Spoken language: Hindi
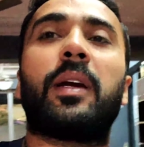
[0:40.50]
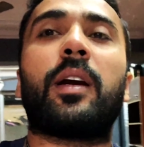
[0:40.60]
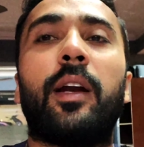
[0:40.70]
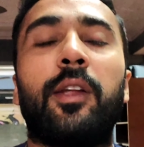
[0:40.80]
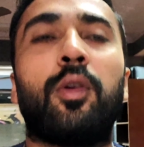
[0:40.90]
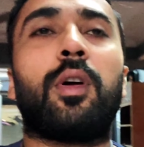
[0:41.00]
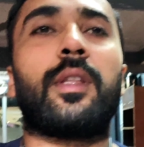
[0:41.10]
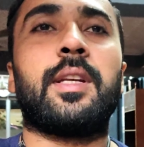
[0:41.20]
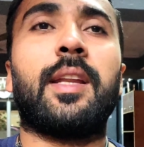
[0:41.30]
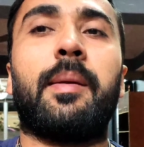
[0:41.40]
मैं कार्डियो
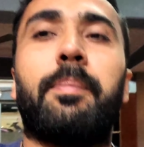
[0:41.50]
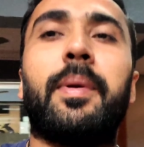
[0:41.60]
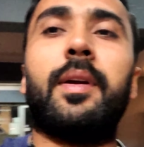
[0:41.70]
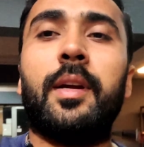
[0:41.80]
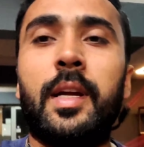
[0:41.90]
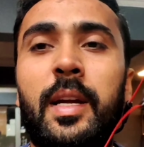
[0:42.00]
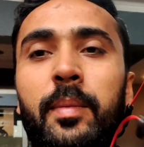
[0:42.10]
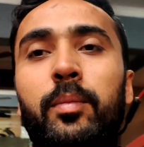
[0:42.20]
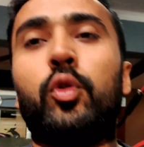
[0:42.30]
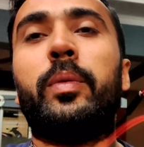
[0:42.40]
करते टाइम पे
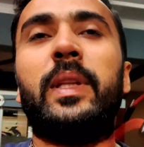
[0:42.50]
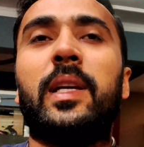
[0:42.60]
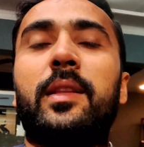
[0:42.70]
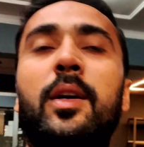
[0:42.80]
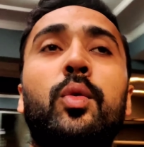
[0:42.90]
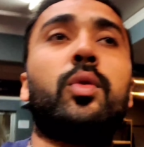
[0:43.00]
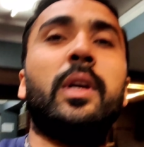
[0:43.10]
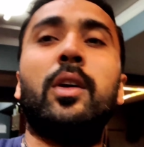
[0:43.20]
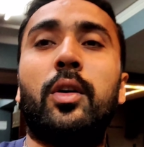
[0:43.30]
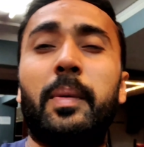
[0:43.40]
मूवी देखता हूँ
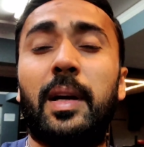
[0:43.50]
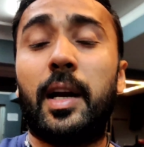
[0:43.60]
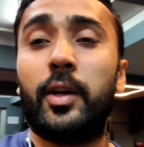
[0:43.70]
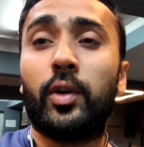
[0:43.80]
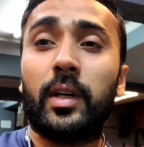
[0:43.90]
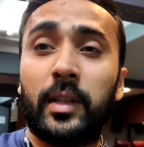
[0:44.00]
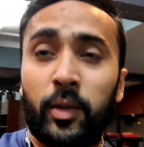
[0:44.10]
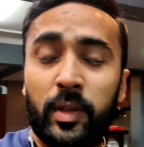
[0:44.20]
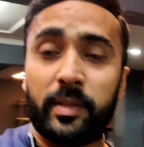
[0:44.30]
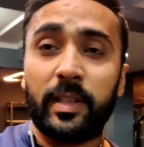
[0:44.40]
कोई और मैं कार्डियो
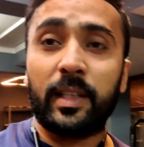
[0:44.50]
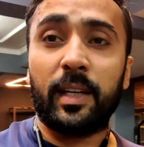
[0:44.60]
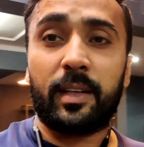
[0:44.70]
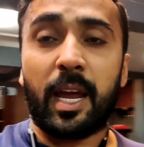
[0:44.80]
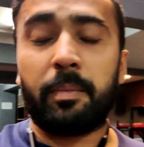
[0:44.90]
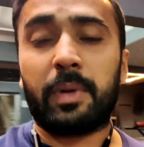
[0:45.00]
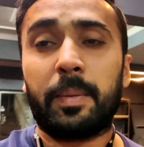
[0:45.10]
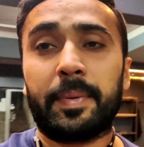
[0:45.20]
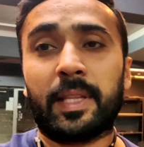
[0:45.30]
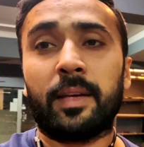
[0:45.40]
करता हूँ जिससे कि टाइम
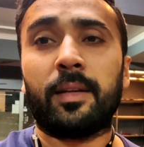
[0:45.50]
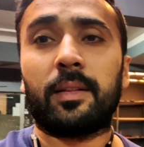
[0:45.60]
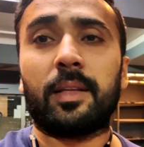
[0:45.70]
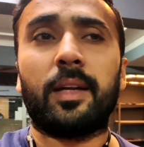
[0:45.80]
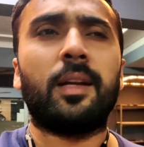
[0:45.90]
का पता नहीं चलता